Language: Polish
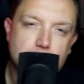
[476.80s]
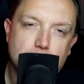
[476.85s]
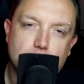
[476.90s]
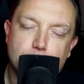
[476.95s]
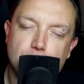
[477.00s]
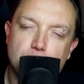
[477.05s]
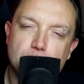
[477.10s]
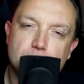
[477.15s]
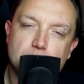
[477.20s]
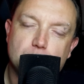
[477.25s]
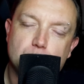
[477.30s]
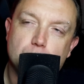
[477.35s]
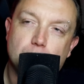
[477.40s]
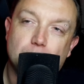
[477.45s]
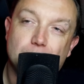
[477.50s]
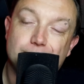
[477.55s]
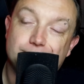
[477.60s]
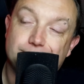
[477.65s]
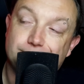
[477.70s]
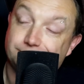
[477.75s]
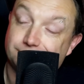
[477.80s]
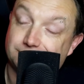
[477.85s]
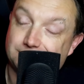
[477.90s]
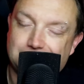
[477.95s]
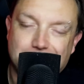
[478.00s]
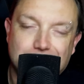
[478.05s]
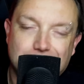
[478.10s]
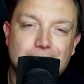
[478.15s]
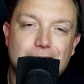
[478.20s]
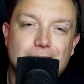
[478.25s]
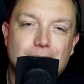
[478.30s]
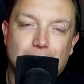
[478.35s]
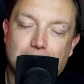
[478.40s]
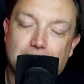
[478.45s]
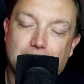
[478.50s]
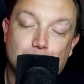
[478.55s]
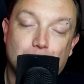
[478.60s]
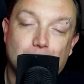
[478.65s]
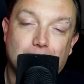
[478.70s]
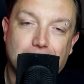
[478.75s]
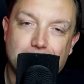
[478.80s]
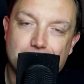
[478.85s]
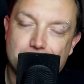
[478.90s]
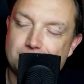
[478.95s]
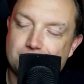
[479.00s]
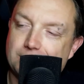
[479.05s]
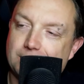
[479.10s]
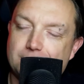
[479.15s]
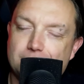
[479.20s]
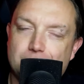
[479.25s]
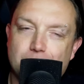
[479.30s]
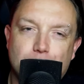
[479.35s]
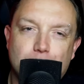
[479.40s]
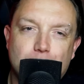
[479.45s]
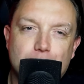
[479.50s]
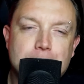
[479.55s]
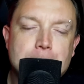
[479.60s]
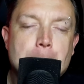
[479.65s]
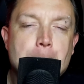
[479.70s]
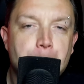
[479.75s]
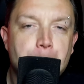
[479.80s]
tego filmu to było tylko albo aż, jak kto woli,